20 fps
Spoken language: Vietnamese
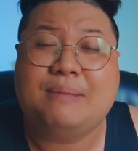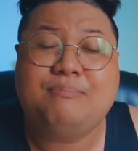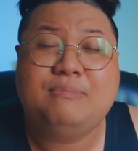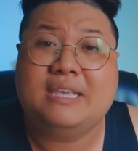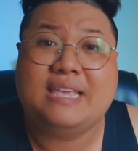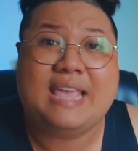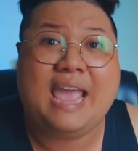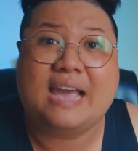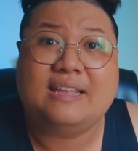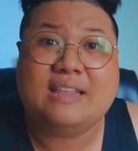đem
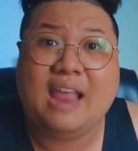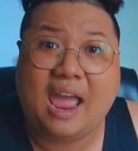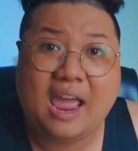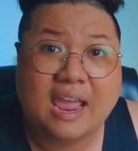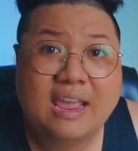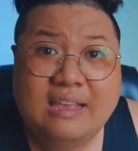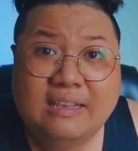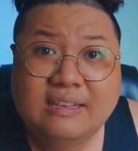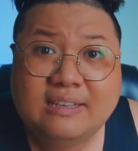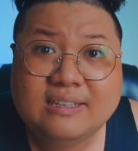về nhà
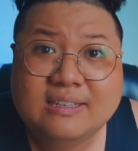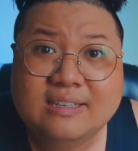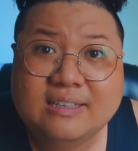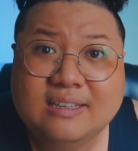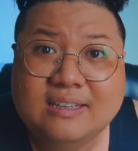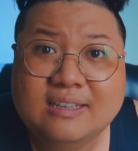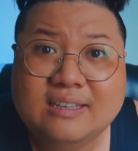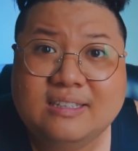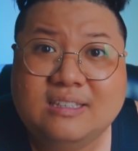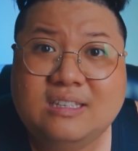để
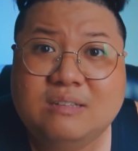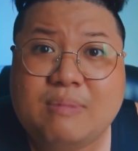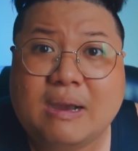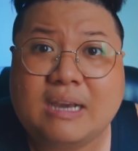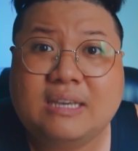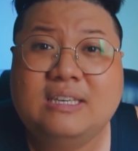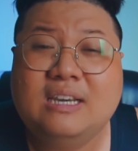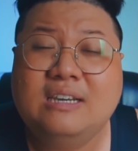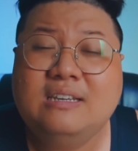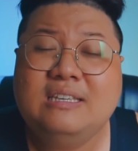chứ
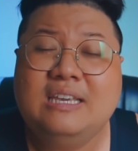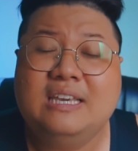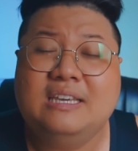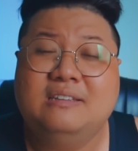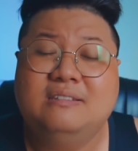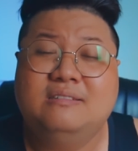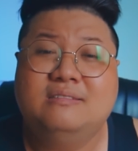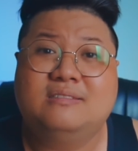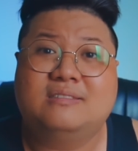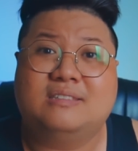mắc chứng
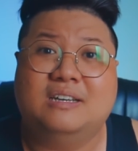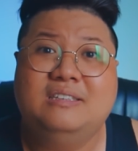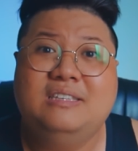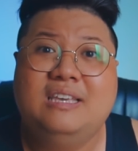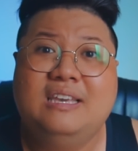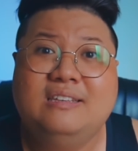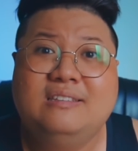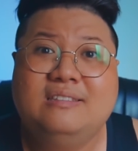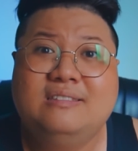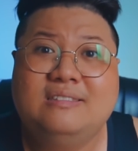gì tự
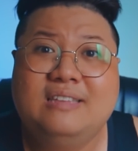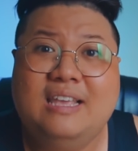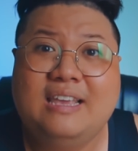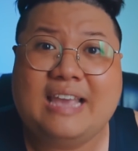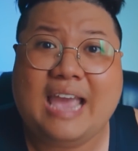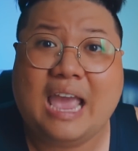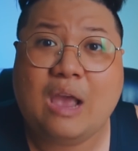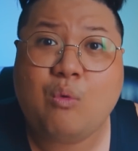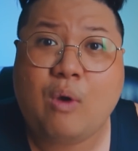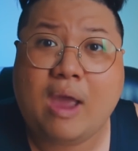nhiên đi
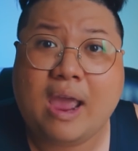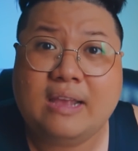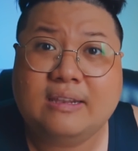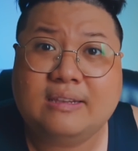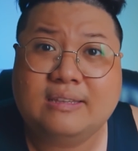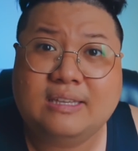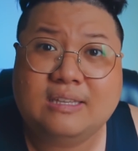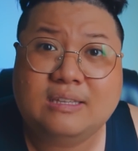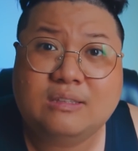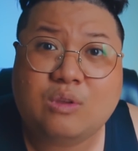khai quan
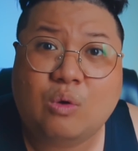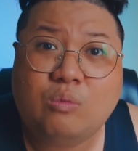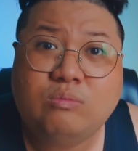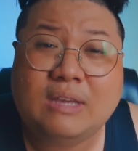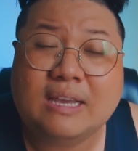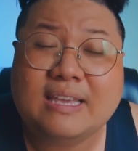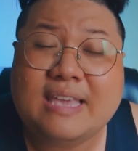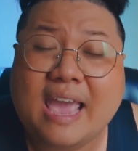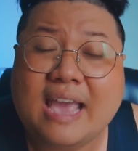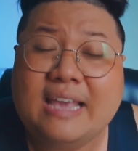là chỉ tốn
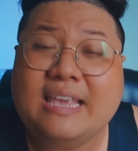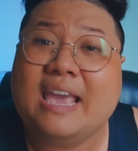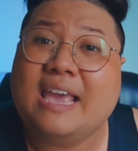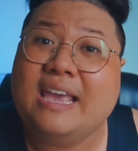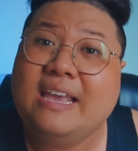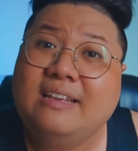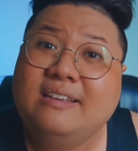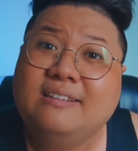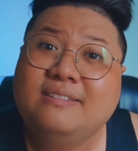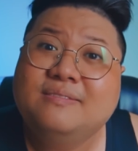thời gian
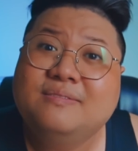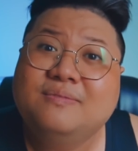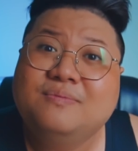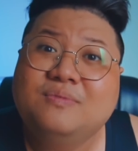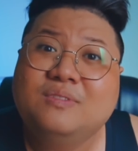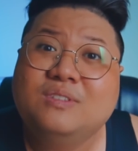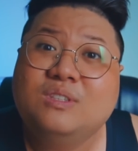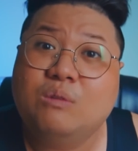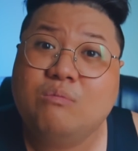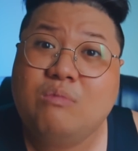vậy
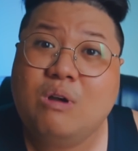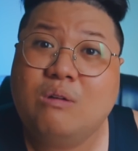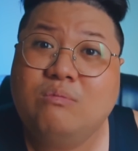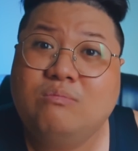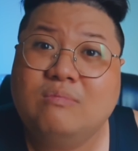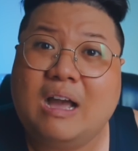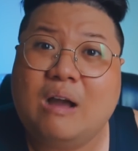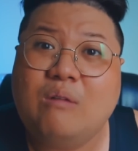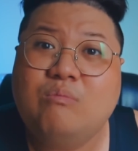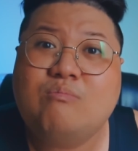đúng
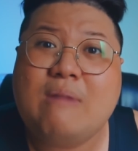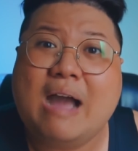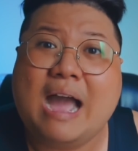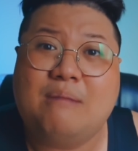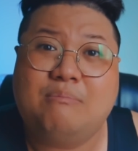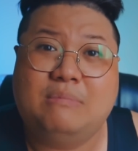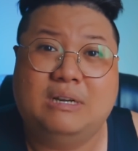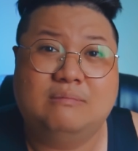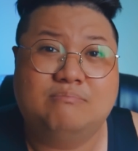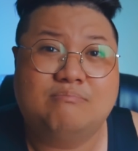không ông
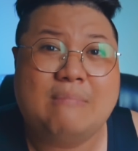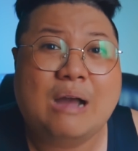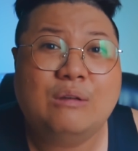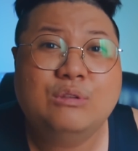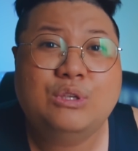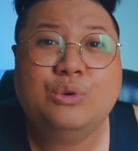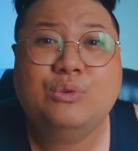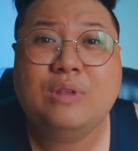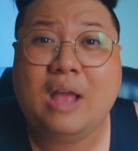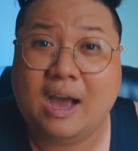bà mình bao
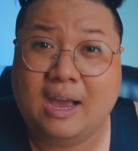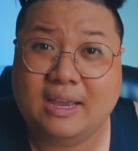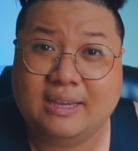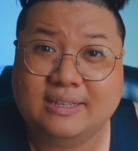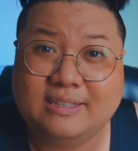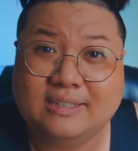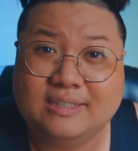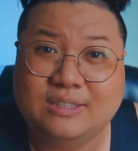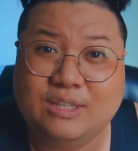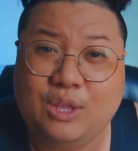nhiêu
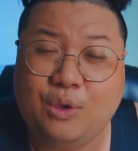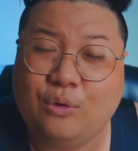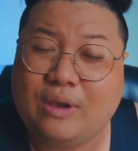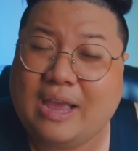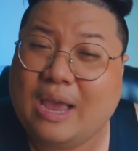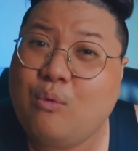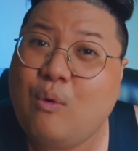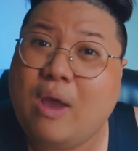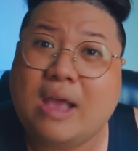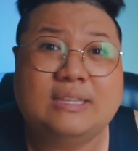đời đều
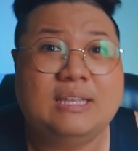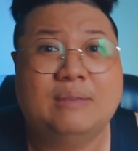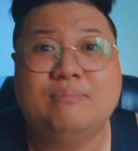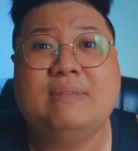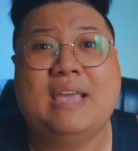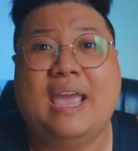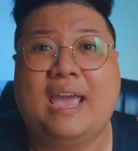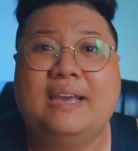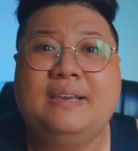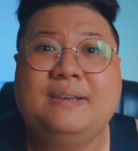khai quan
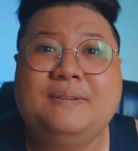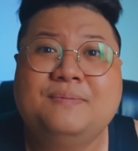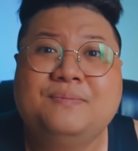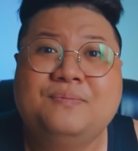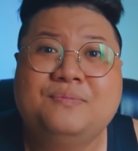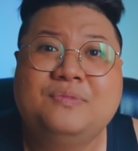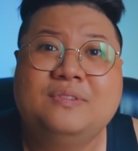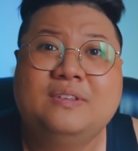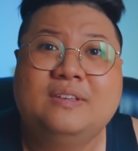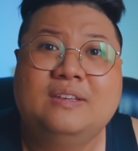điểm nhãn
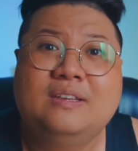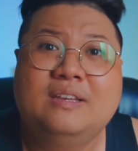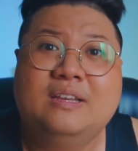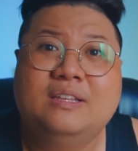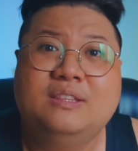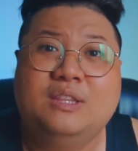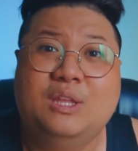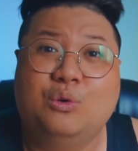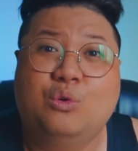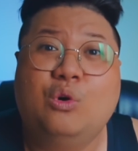
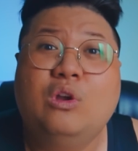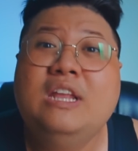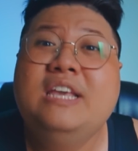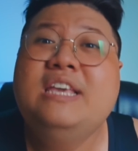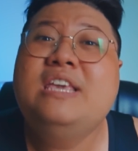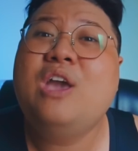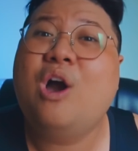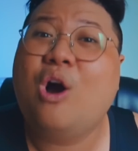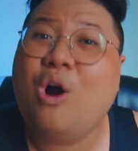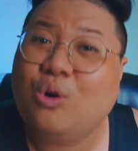đều có
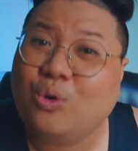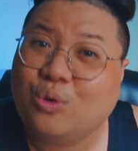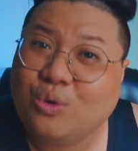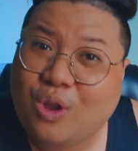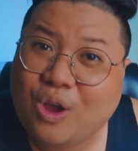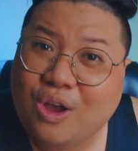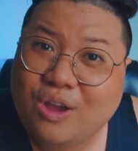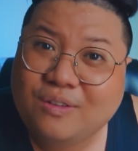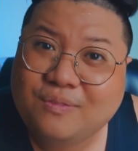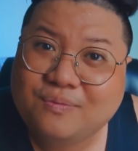lý do của
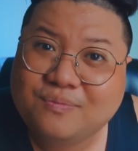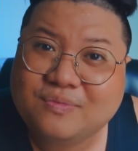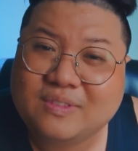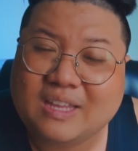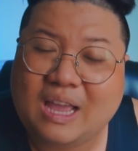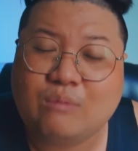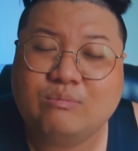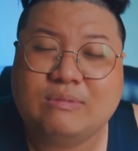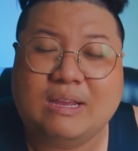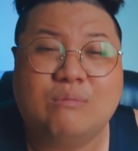nó
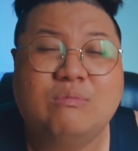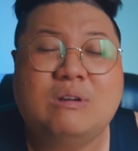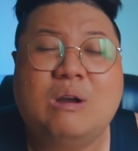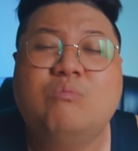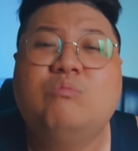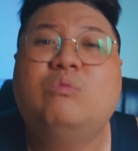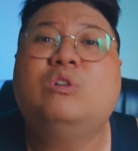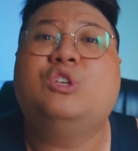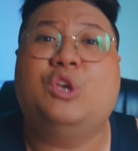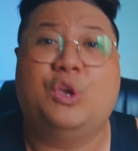ông này ông
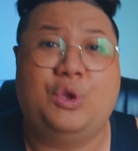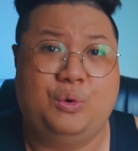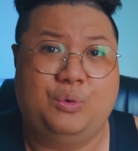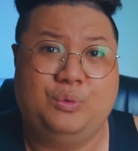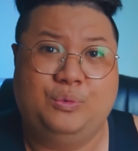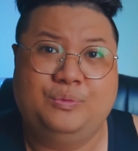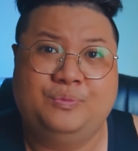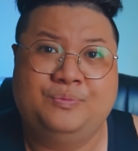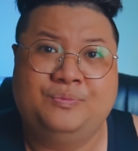không có chịu